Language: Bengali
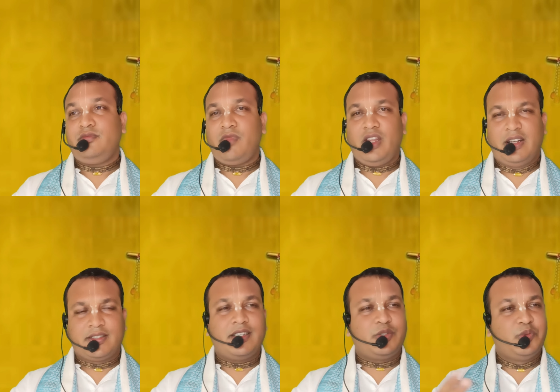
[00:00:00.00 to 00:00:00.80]
আজকে
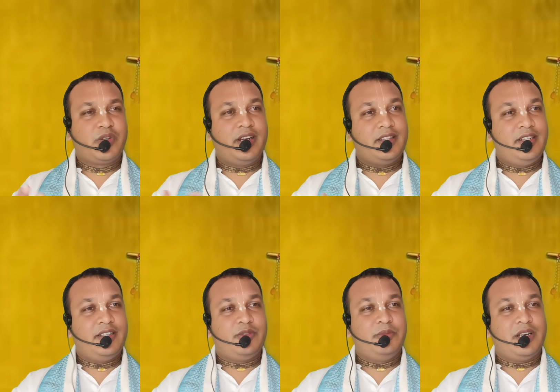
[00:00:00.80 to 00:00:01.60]
সুখের দিনে
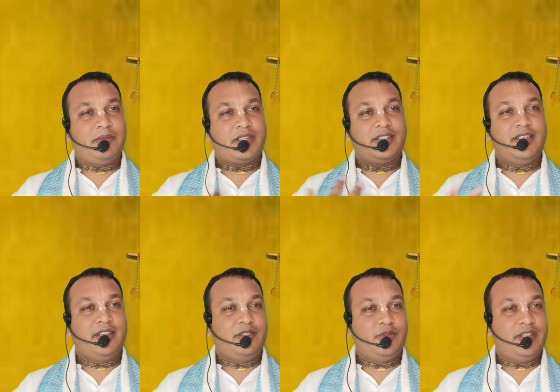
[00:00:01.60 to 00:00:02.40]
তুমি আমাকে ছেড়ে
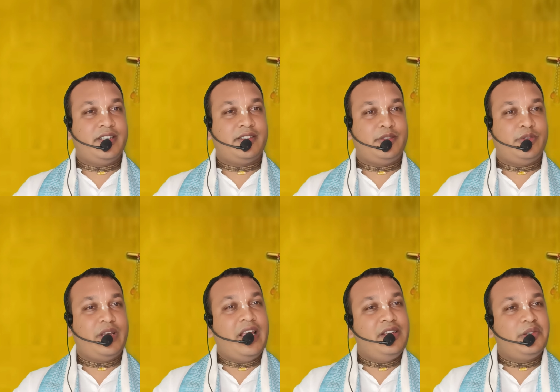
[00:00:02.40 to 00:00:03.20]
চলে যাচ্ছ
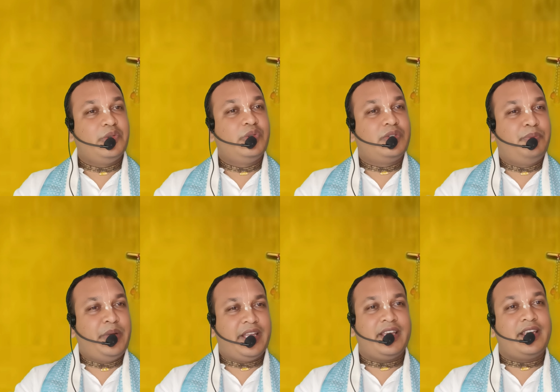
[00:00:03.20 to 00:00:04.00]
এই সুখ
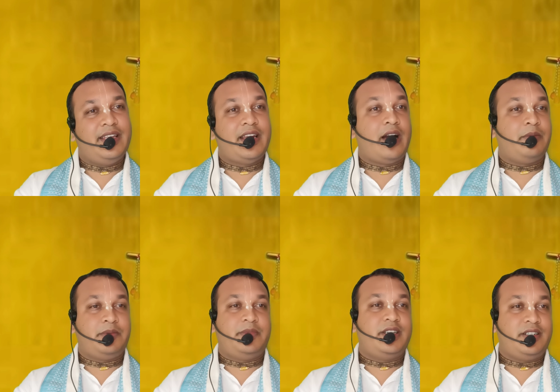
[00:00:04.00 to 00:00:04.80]
পেয়ে কি লাভ
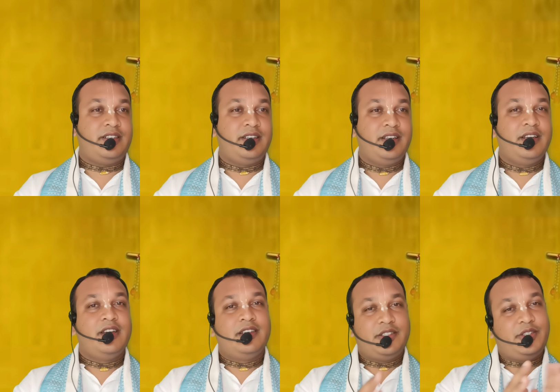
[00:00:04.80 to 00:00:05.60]
আমার
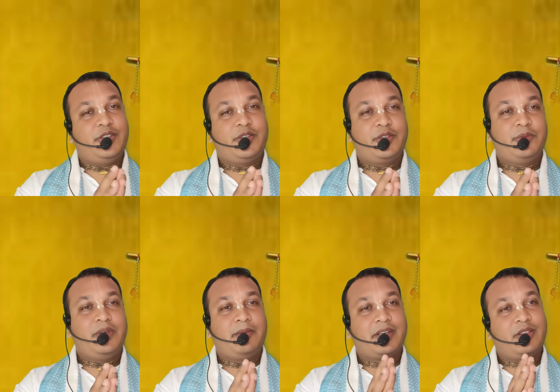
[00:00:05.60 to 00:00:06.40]
সেজন্য তুমি
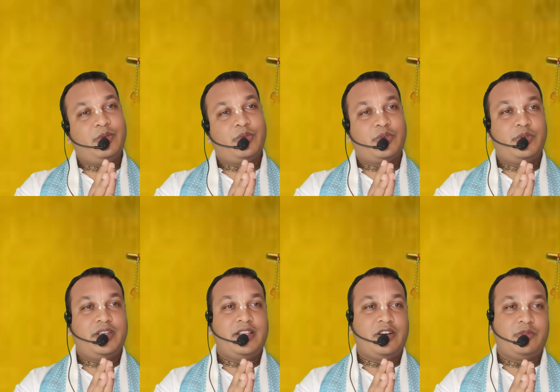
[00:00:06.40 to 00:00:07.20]
আমাকে দুঃখই
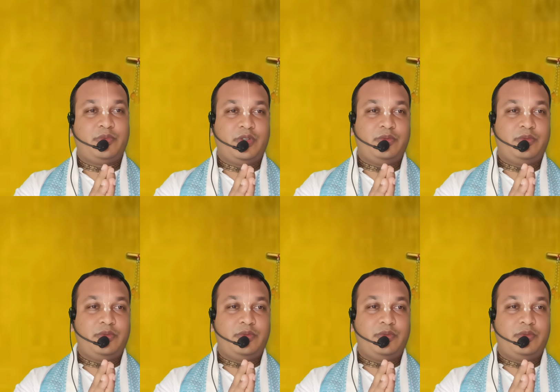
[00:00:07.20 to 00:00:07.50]
দাও প্রভু